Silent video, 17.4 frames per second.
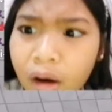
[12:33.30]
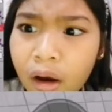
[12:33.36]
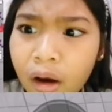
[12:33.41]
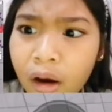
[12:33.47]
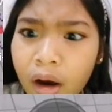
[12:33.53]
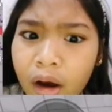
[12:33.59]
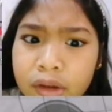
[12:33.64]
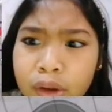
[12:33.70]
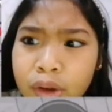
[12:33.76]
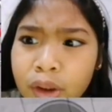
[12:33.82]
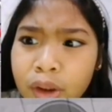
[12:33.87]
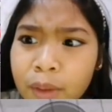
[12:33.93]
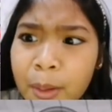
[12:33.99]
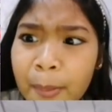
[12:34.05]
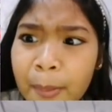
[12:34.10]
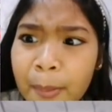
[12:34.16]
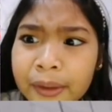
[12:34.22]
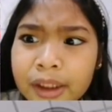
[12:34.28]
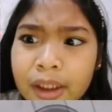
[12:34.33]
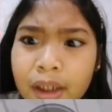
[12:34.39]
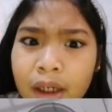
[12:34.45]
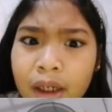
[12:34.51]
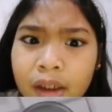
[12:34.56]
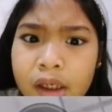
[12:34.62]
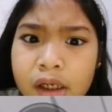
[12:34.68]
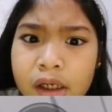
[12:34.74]
Sino papatay ng
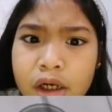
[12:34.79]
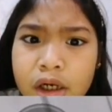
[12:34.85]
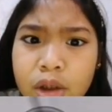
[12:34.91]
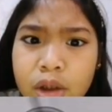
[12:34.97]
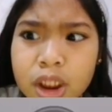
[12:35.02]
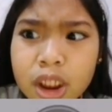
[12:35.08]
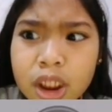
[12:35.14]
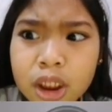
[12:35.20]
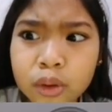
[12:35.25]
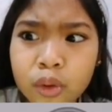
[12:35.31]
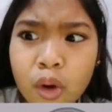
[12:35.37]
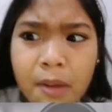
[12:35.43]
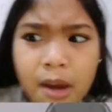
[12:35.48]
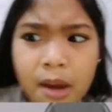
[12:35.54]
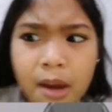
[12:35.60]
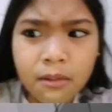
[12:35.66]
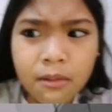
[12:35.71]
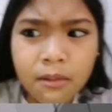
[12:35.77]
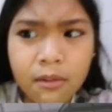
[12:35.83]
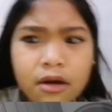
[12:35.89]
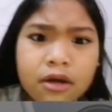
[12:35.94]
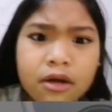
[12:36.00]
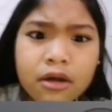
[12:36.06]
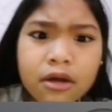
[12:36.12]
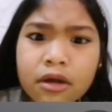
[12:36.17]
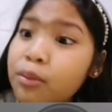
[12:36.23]
ilaw dito? May,
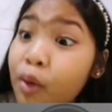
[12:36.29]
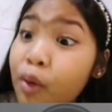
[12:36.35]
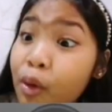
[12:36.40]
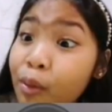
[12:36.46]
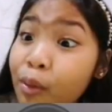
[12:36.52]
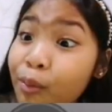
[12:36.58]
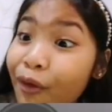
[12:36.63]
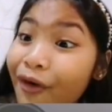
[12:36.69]
may momo.